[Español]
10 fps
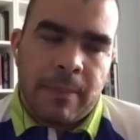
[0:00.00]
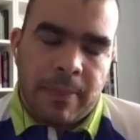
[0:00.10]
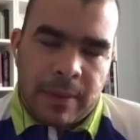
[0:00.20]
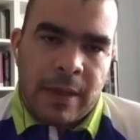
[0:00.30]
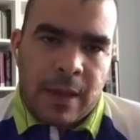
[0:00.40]

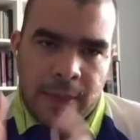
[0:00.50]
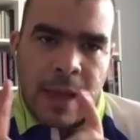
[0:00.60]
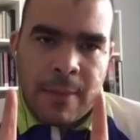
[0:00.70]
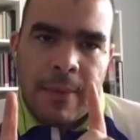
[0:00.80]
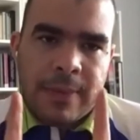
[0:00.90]
Eh,
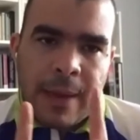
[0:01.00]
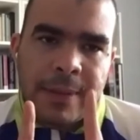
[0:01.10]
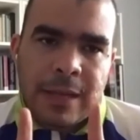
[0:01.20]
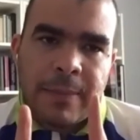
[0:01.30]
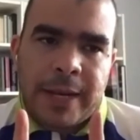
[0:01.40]
déjame,
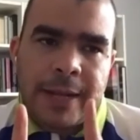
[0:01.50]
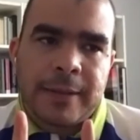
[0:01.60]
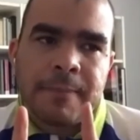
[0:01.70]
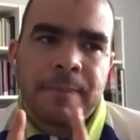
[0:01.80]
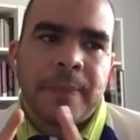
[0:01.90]
déjame
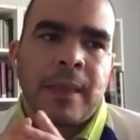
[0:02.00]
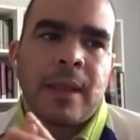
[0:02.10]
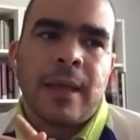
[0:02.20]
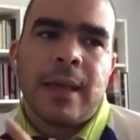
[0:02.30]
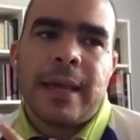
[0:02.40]
terminar.
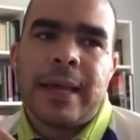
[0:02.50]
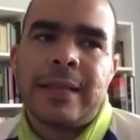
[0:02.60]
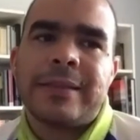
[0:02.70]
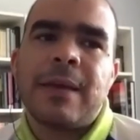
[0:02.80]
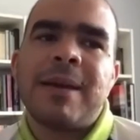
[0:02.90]

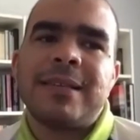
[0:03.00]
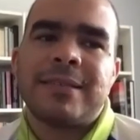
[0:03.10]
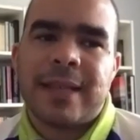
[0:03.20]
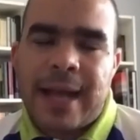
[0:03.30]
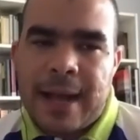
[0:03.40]
El tema
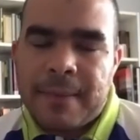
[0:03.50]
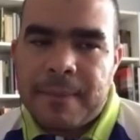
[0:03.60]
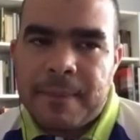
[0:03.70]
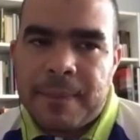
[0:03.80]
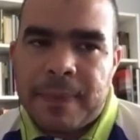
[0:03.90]
está
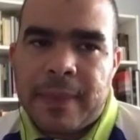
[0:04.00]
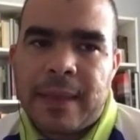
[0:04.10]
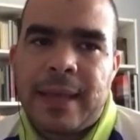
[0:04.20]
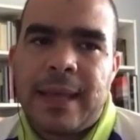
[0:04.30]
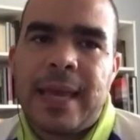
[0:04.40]

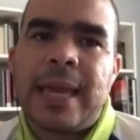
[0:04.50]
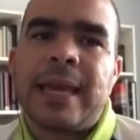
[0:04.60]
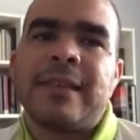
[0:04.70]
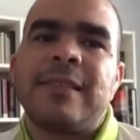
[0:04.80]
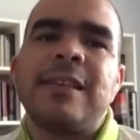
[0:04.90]

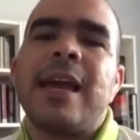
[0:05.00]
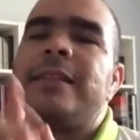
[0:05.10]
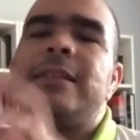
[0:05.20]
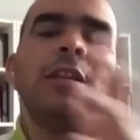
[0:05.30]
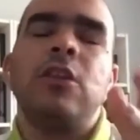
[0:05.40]
en que si
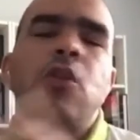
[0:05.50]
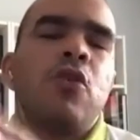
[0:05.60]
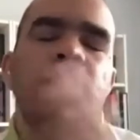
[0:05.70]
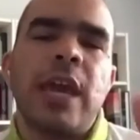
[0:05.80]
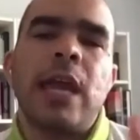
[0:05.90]
Haití no
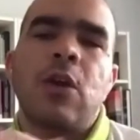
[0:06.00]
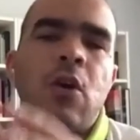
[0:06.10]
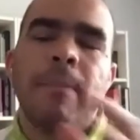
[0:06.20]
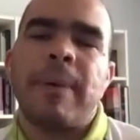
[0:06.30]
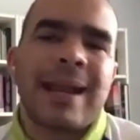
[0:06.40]
nos quiere
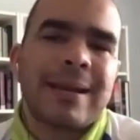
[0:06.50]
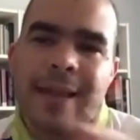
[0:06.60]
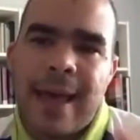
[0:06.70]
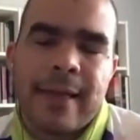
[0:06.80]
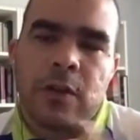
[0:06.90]

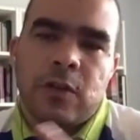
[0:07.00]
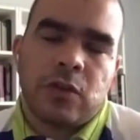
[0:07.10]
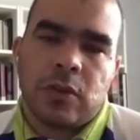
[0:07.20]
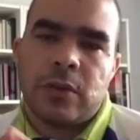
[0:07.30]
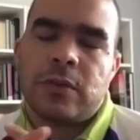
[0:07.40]
comprar nada a
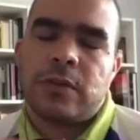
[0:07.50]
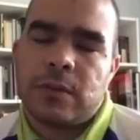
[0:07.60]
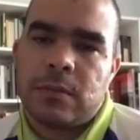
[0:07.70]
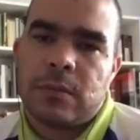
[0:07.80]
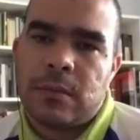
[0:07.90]

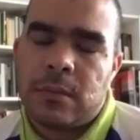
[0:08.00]
nosotros,